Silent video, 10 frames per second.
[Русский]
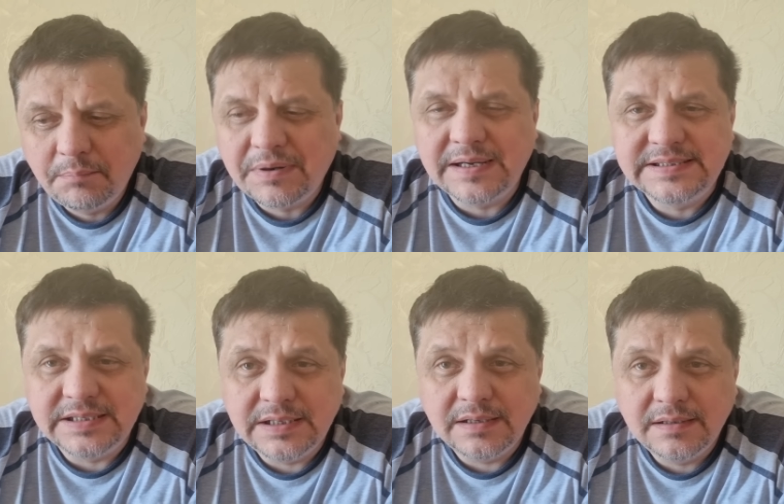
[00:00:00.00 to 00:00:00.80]

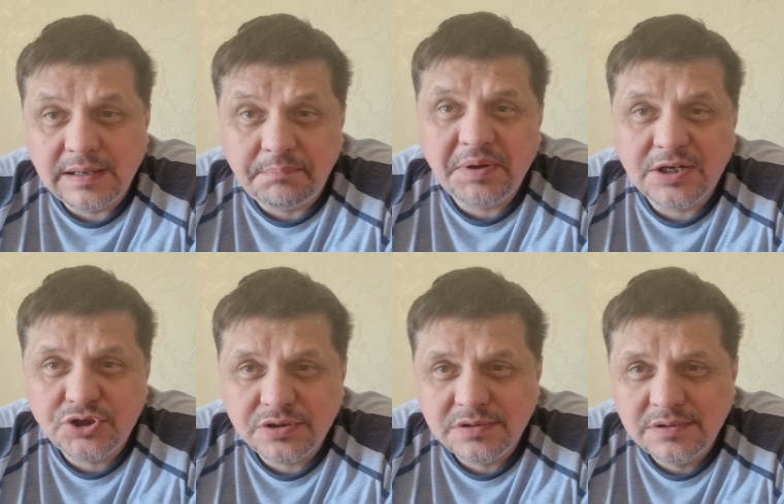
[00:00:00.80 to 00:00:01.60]
Праздники, опять
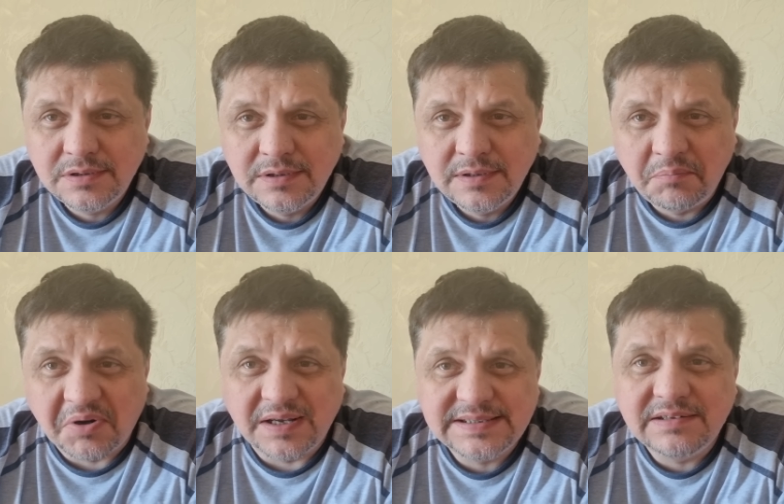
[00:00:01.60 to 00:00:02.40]
же,
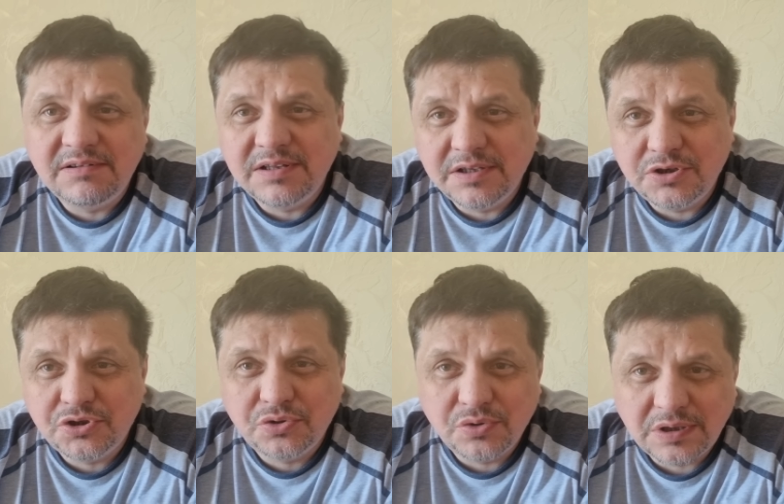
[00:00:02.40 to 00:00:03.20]
праздновал ли
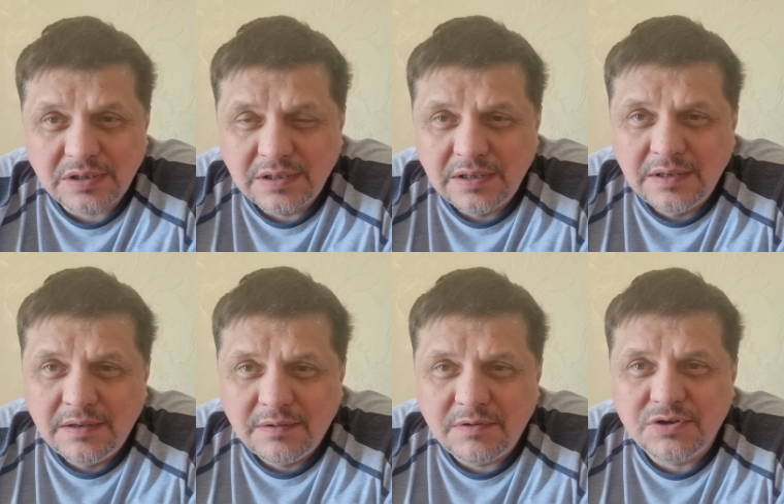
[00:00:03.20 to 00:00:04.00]
что-то
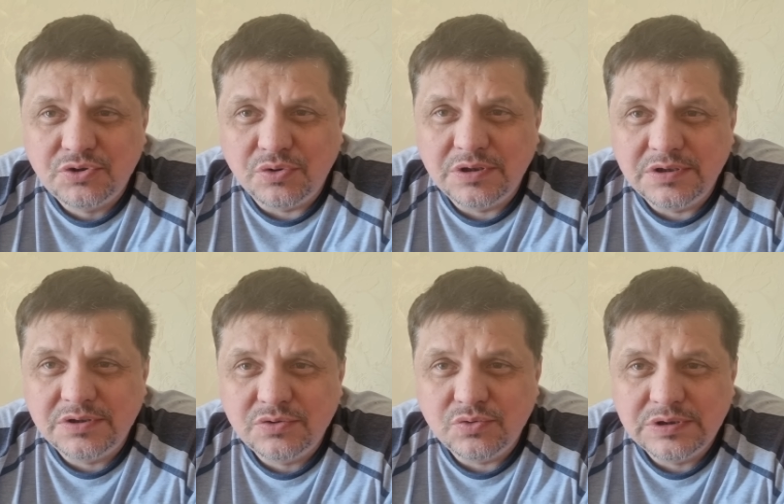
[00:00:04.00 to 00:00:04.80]
что-то
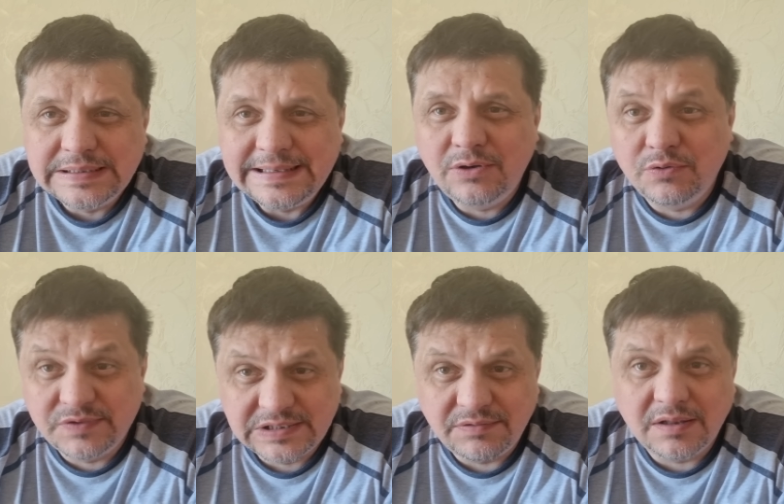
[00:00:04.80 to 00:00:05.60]
Иисус, или он
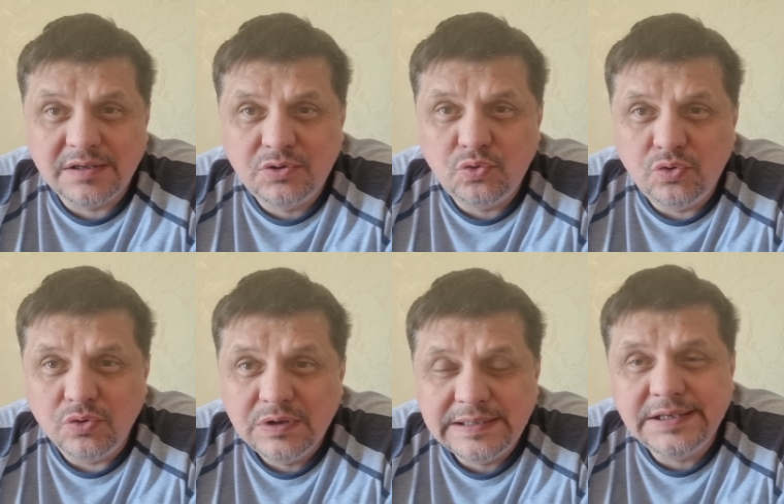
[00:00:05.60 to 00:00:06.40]
взывал к
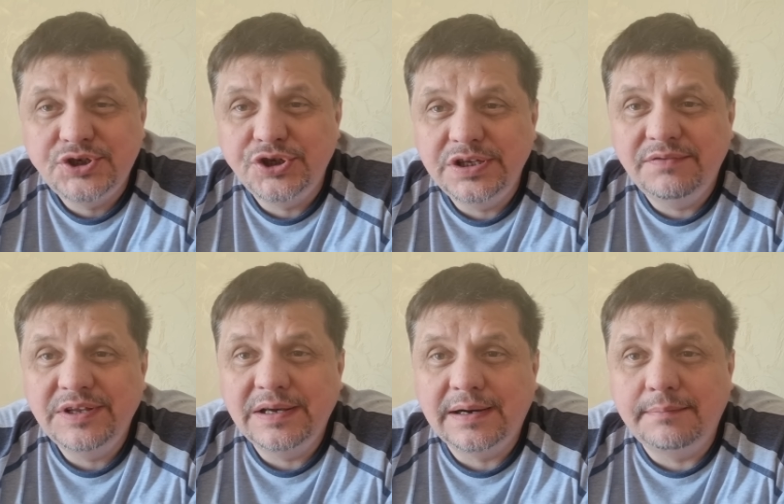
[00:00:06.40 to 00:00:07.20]
духу, к
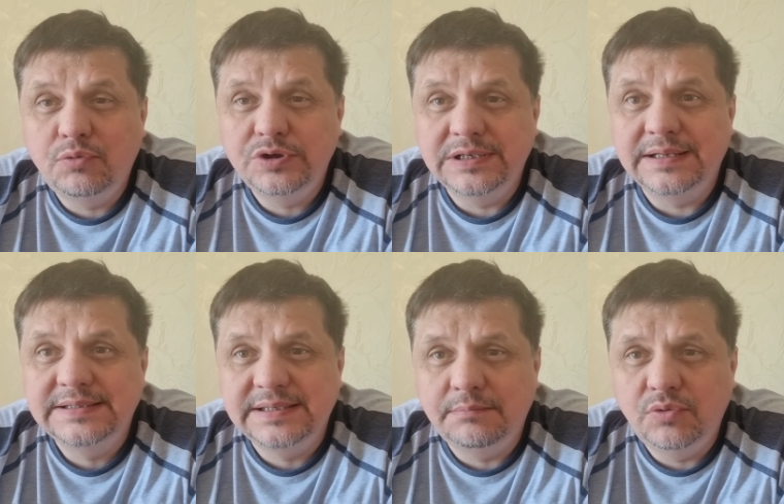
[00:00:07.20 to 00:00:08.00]
ежедневной работе над
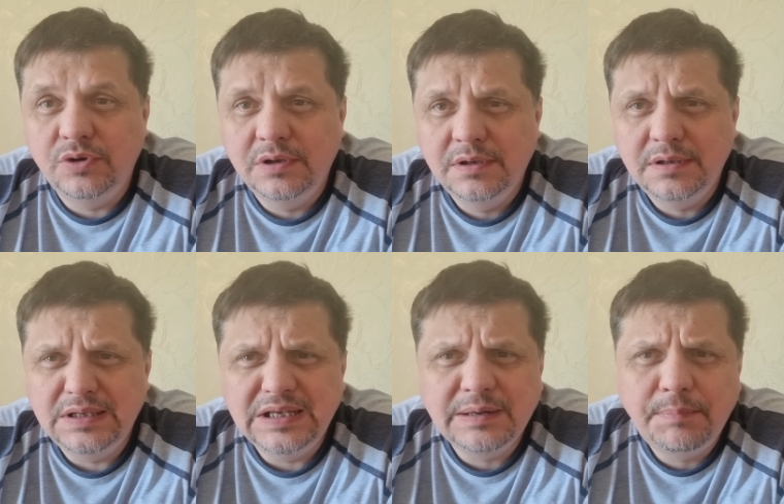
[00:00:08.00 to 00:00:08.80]
собой,
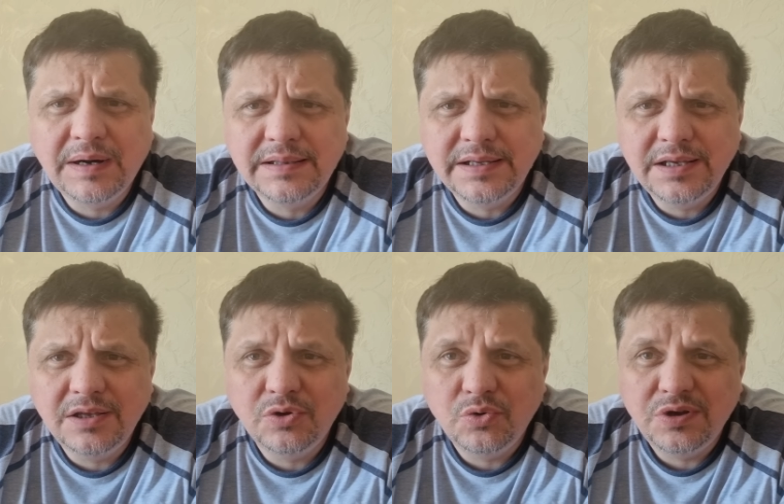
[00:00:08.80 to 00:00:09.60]
не к
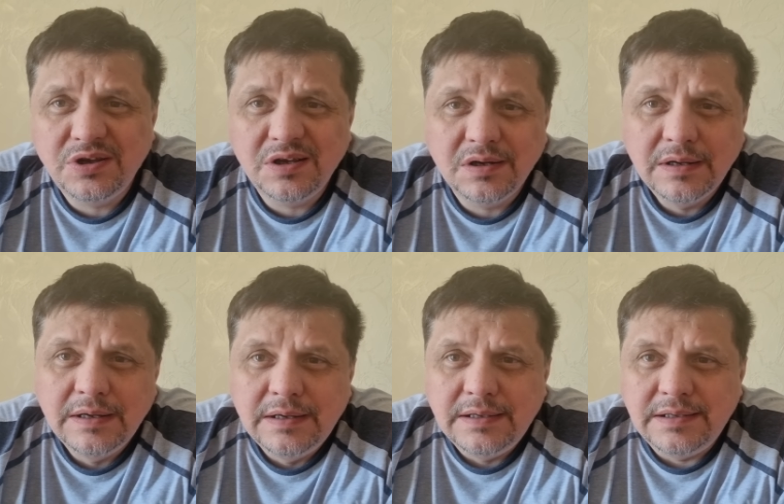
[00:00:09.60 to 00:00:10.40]
поклонению, не,
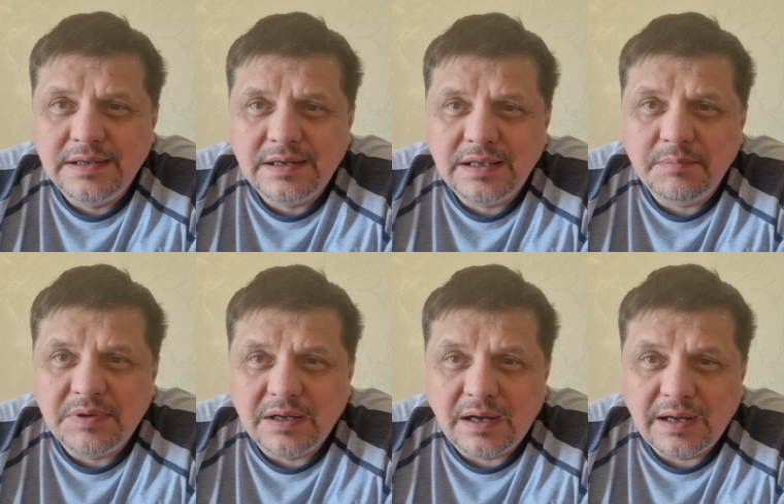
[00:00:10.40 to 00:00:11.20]
не
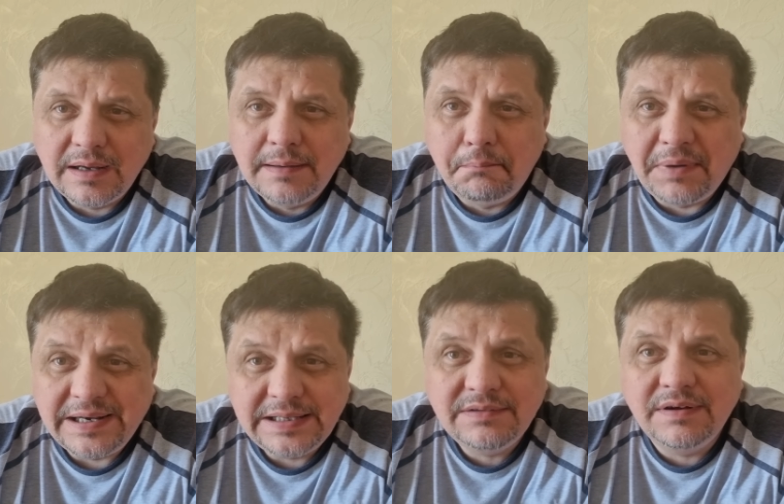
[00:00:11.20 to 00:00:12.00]
каким-то, а
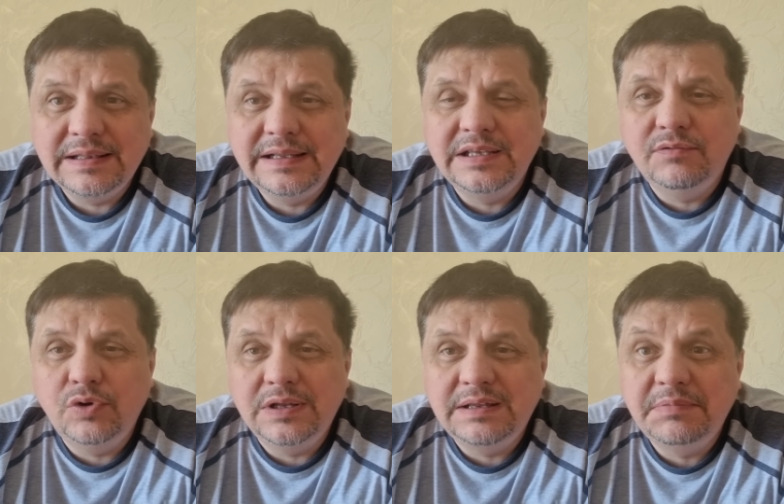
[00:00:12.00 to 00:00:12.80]
молитва для
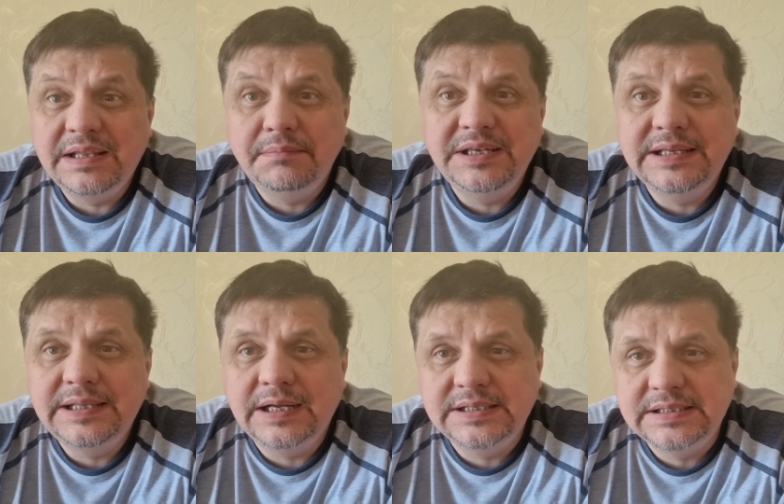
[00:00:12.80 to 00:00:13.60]
него это была
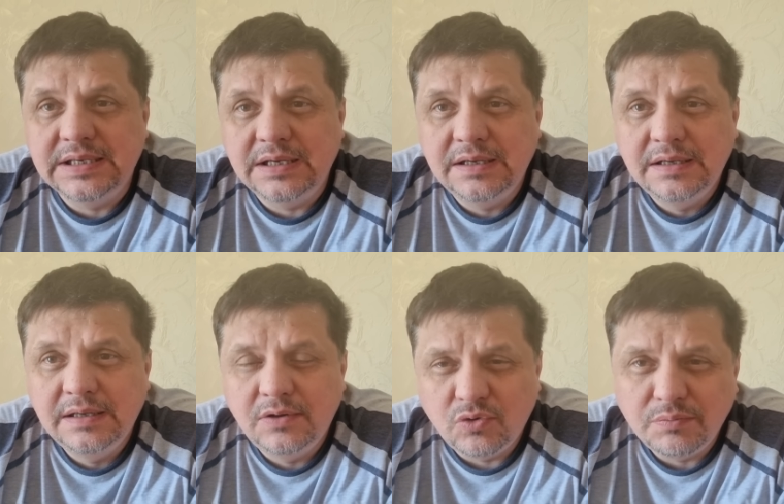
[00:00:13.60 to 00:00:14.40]
медитация.
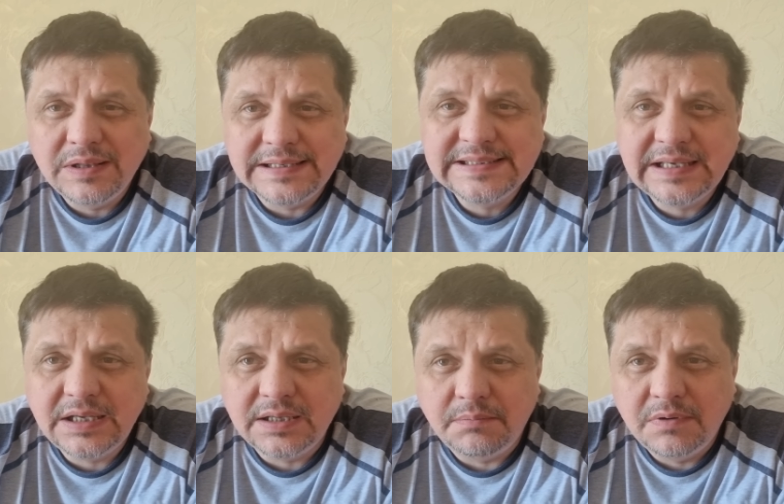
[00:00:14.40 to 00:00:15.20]
Он был
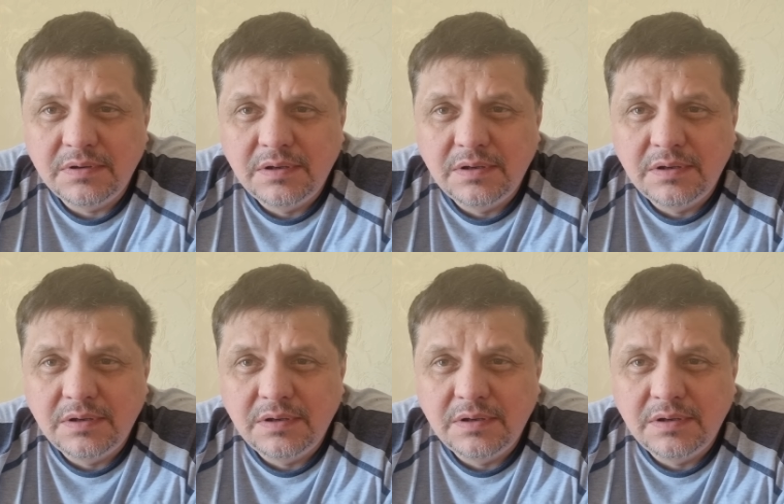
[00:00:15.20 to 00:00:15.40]
аскетом.